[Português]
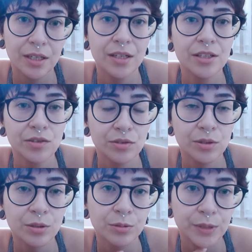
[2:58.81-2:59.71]

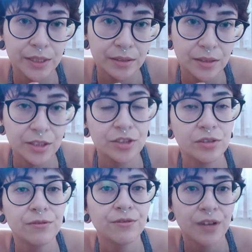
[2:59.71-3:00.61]
excluída e
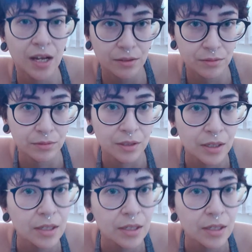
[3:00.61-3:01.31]
de fato